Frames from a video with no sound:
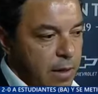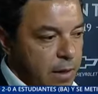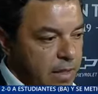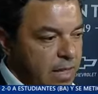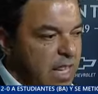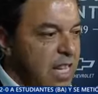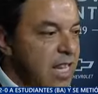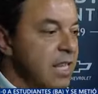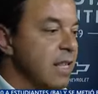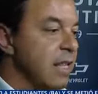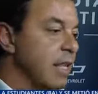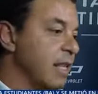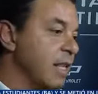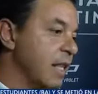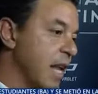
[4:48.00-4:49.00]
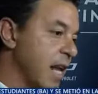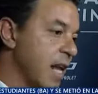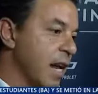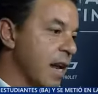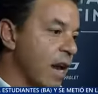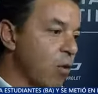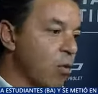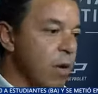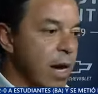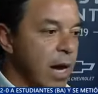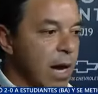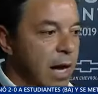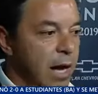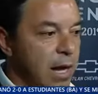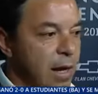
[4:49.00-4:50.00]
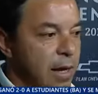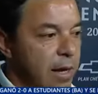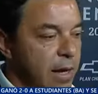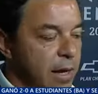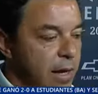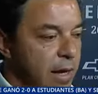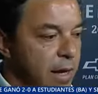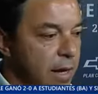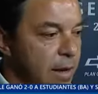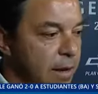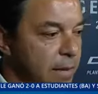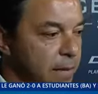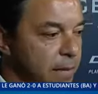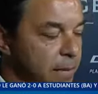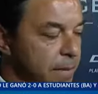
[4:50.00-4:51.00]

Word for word: si tenían alguna eh,